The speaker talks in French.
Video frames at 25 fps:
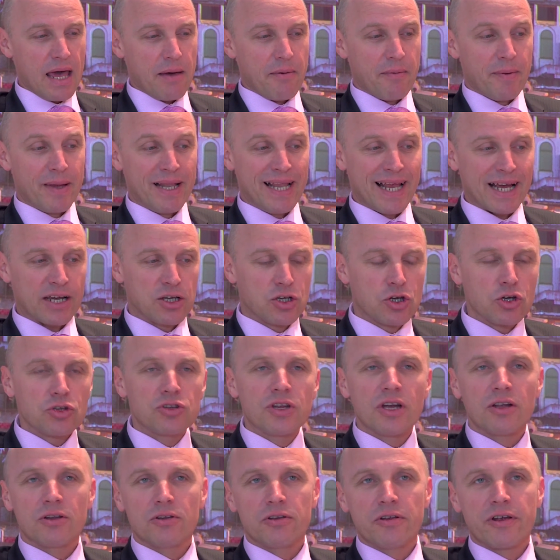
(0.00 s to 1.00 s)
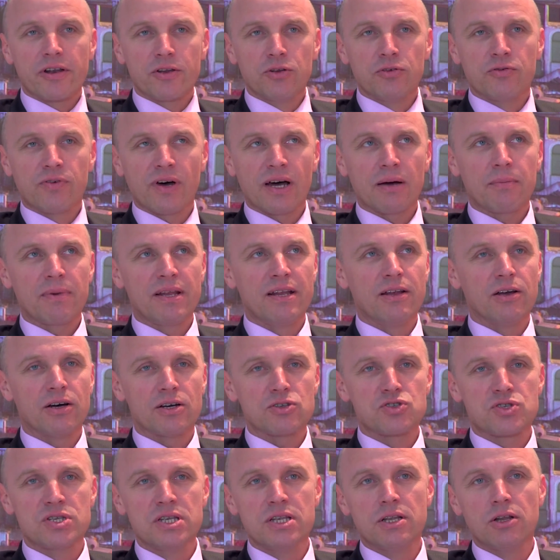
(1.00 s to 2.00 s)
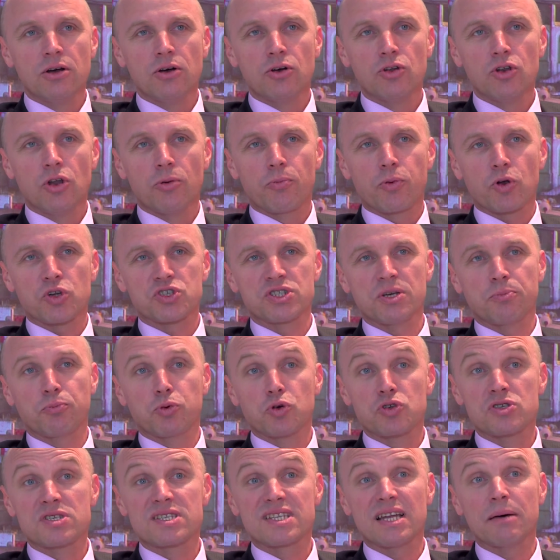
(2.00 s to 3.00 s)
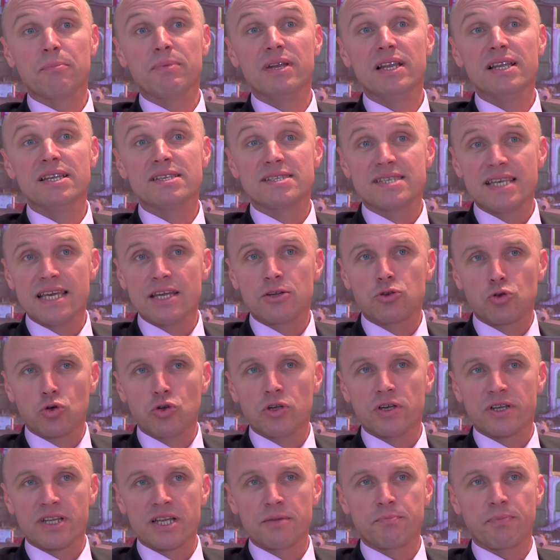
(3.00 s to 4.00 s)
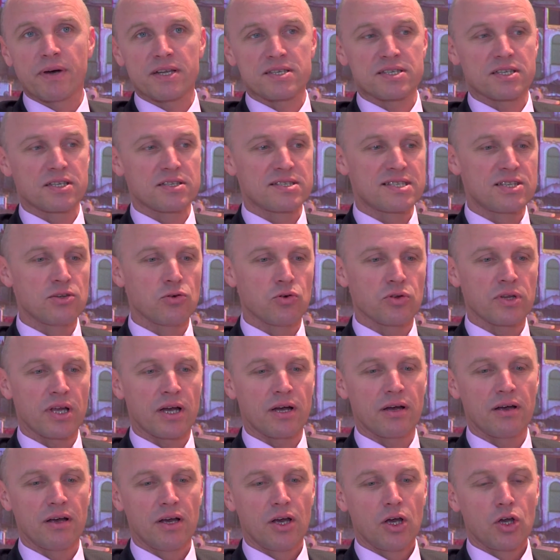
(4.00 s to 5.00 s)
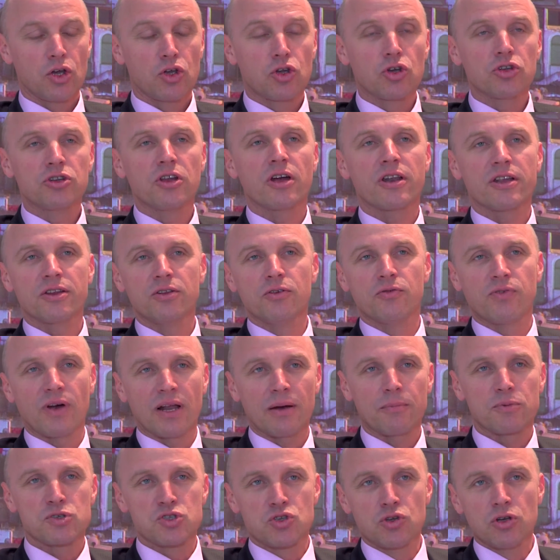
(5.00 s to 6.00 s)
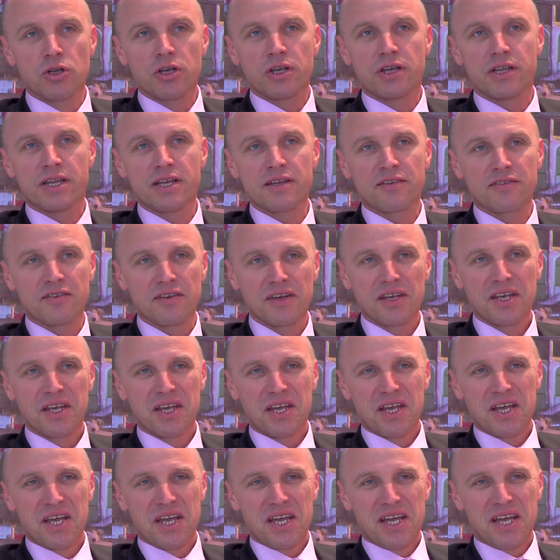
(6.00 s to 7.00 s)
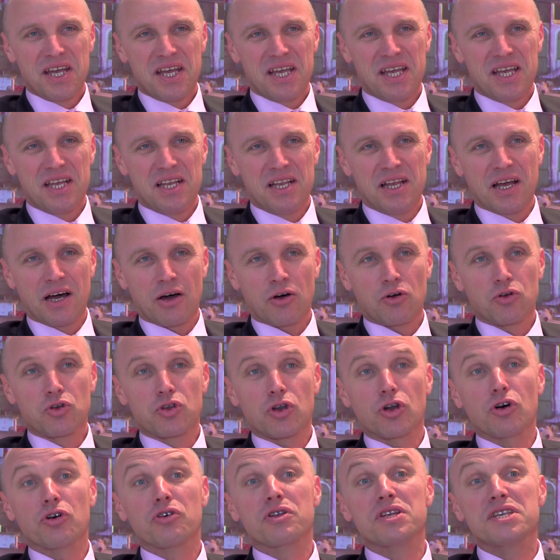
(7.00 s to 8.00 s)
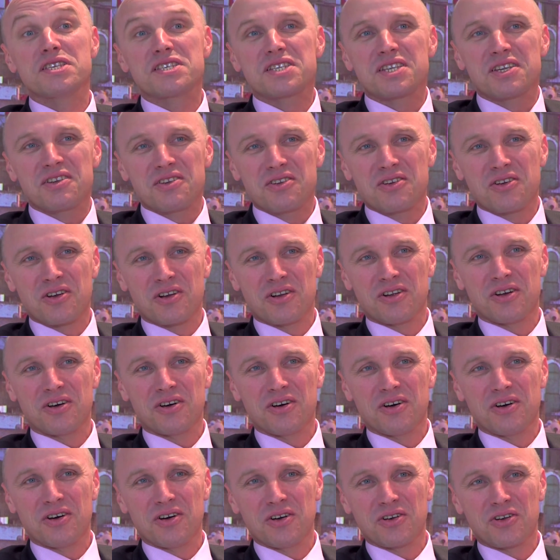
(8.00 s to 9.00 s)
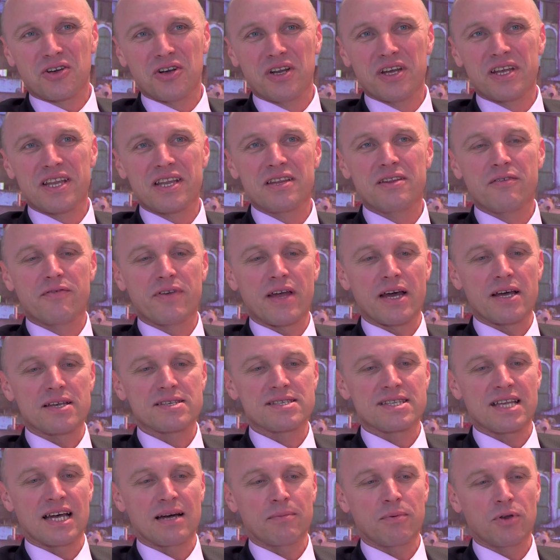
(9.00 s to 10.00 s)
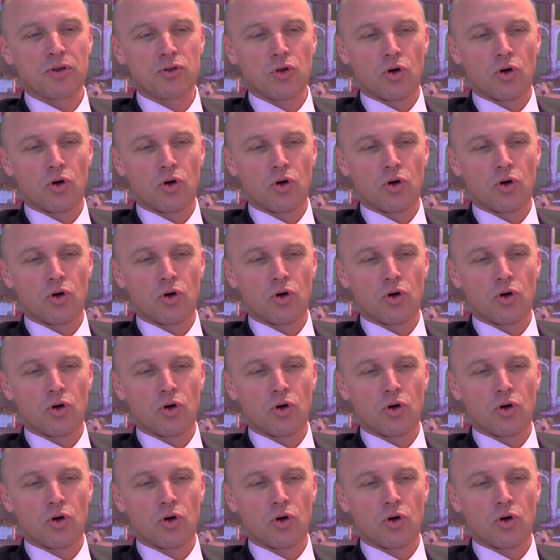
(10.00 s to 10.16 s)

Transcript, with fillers: Mais il n'y a que des renouvelables, il y a aussi le, projet pour stabiliser tous les grid, parce que si on n'a que des renouvelables sur le grid, il y a un grand risque que le, grid devienne instable.